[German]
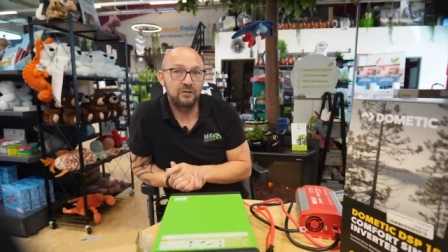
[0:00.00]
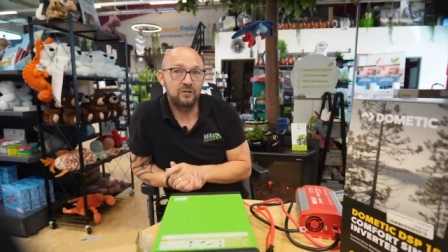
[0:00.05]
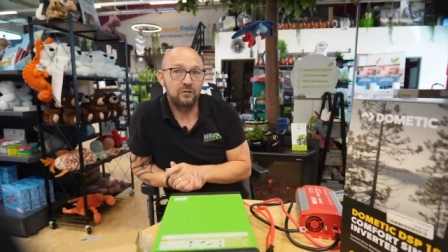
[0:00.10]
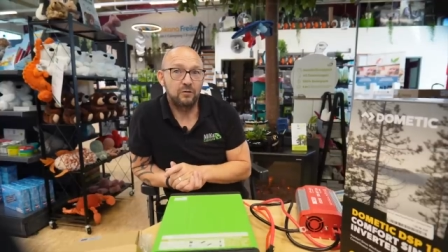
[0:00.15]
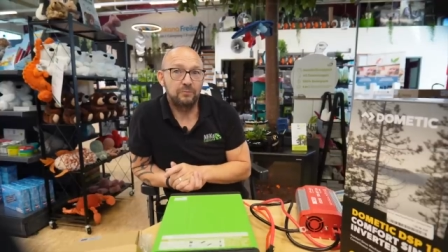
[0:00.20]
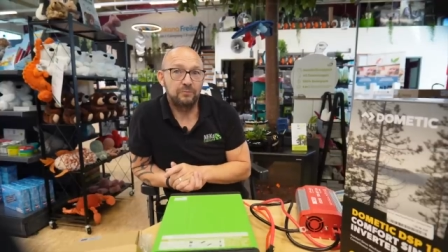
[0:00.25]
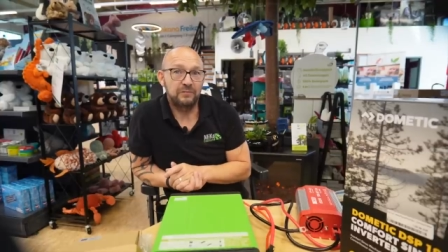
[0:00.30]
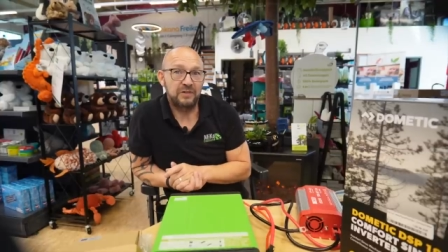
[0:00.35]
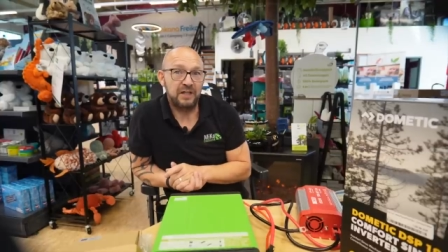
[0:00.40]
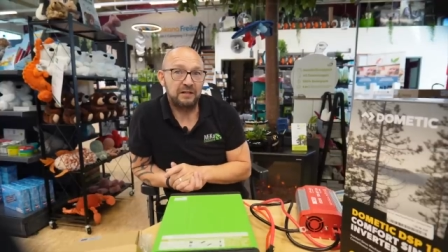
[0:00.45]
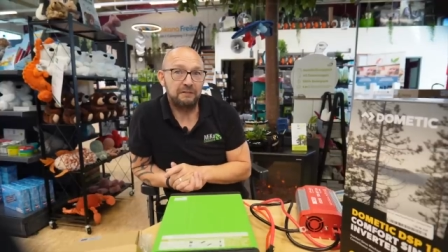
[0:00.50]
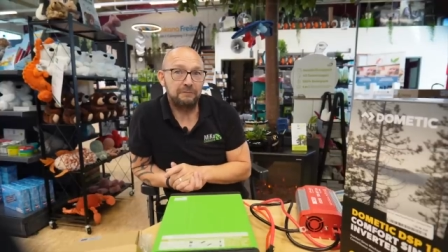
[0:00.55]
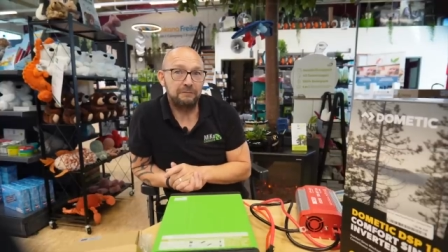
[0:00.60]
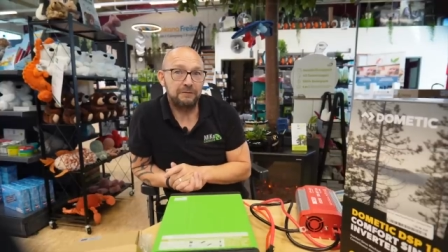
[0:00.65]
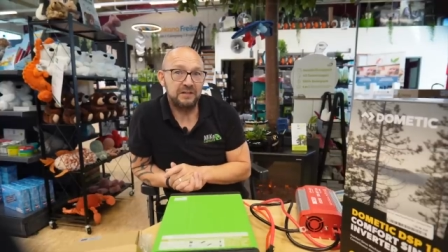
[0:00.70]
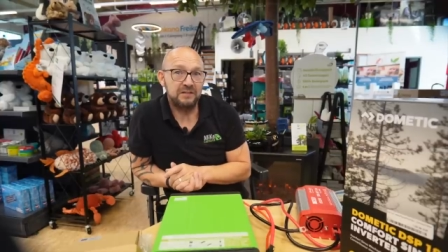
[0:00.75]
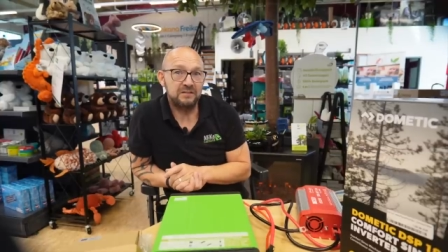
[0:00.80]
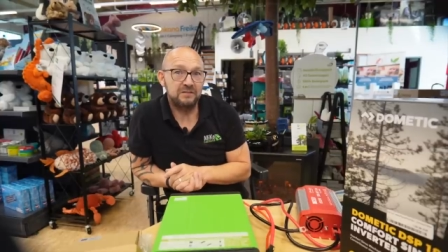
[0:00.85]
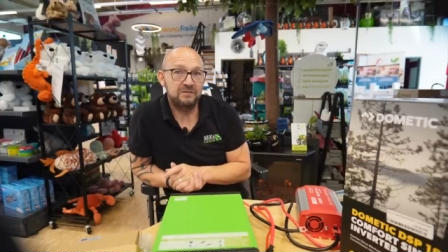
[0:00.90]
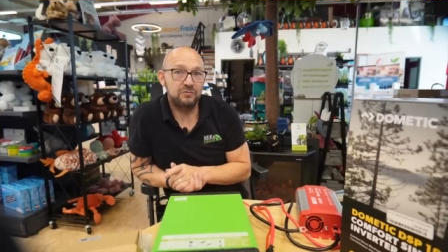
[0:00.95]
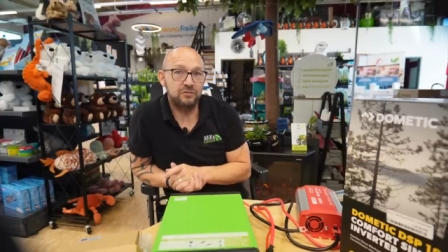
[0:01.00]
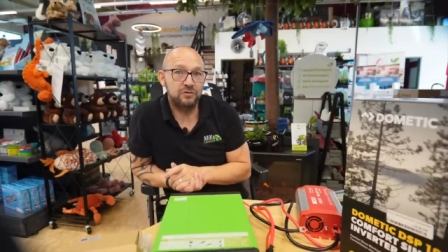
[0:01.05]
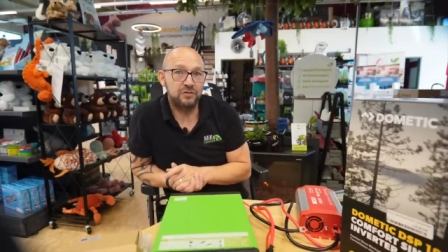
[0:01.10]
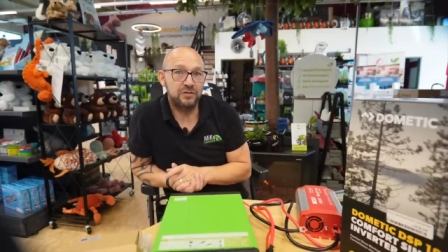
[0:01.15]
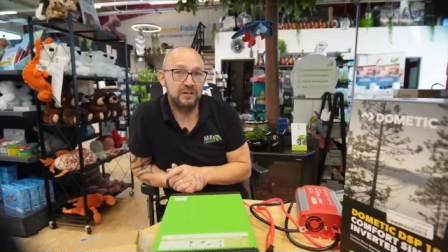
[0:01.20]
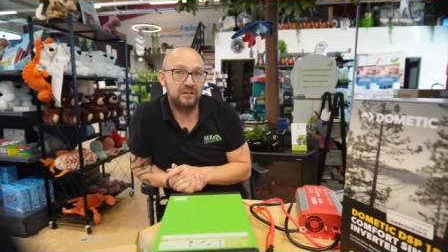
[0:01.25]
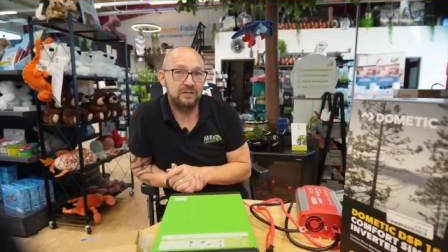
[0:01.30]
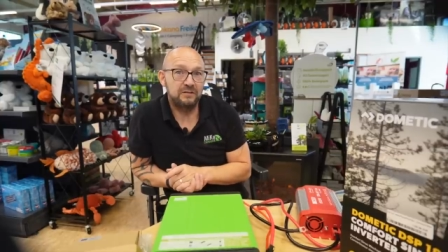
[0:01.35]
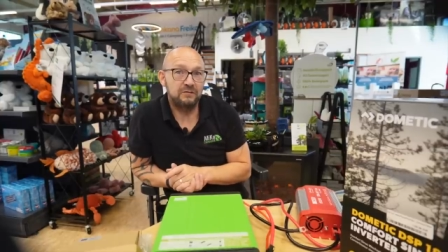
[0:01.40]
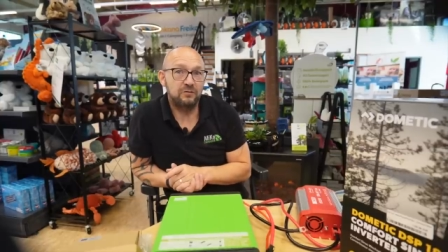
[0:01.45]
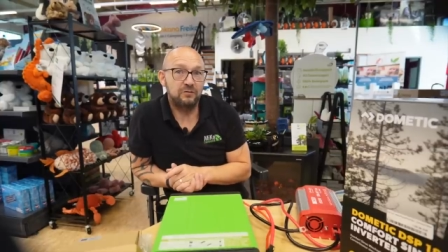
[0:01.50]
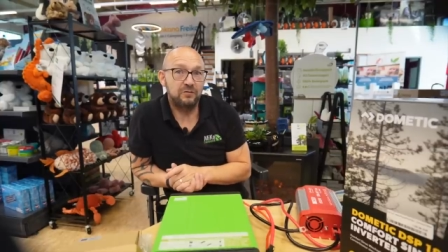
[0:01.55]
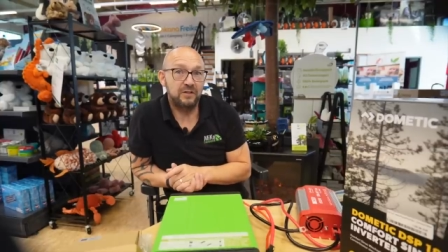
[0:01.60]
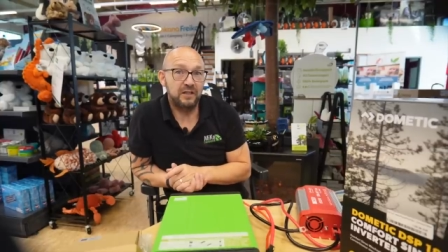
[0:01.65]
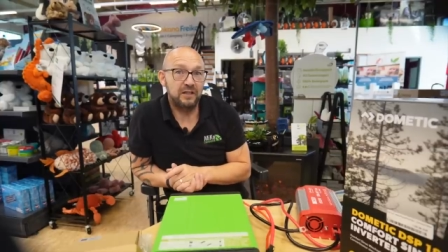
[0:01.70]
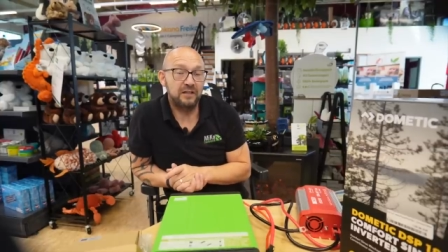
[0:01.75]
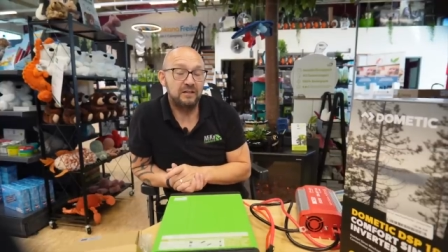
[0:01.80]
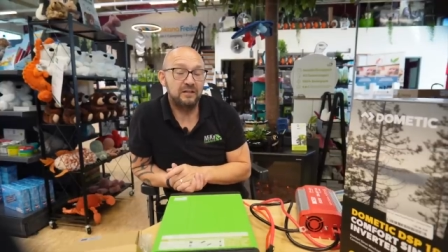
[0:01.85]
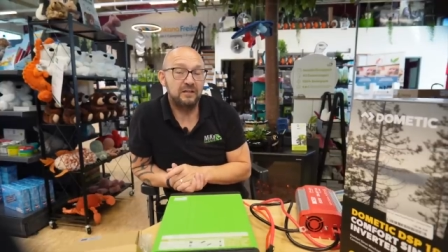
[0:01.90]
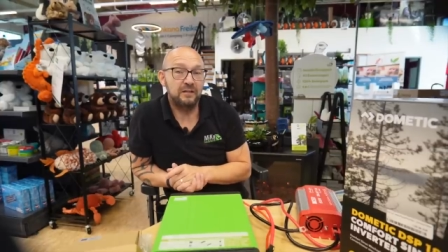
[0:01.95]
Um dann festzustellen,
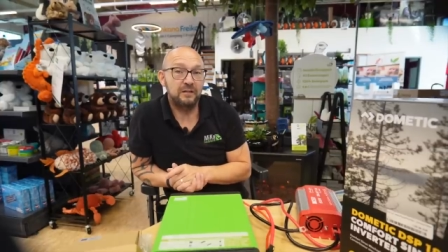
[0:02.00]
okay,